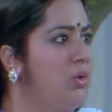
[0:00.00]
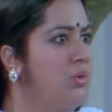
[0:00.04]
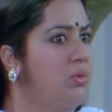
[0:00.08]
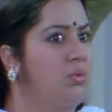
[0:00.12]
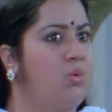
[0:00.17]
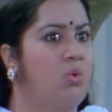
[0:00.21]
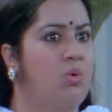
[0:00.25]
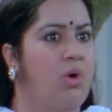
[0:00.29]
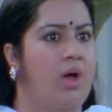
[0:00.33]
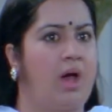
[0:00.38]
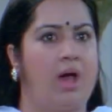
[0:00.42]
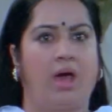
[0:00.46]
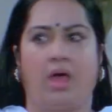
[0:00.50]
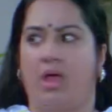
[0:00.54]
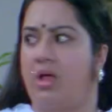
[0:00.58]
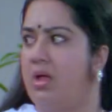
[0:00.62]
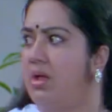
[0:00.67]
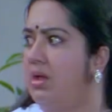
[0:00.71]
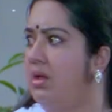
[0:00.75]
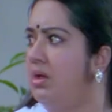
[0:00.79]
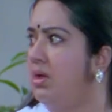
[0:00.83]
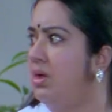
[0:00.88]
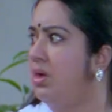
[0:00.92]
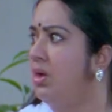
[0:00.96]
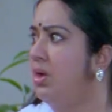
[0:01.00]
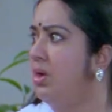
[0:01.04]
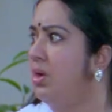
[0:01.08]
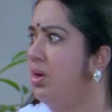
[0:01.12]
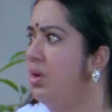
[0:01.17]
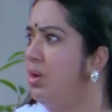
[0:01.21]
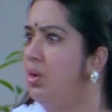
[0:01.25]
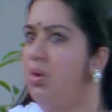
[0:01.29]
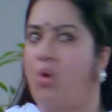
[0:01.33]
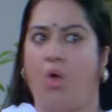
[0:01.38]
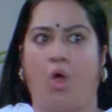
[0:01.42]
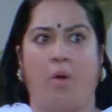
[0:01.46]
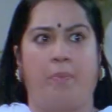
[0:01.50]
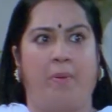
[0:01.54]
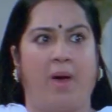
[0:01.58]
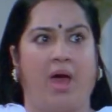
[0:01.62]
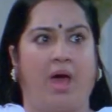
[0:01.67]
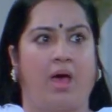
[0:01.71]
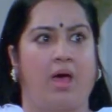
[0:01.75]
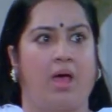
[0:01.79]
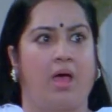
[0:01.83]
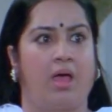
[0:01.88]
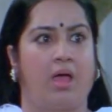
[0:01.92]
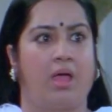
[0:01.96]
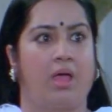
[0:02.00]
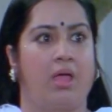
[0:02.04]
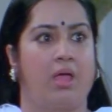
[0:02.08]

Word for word: పెద్ద బావా చిన్న బావా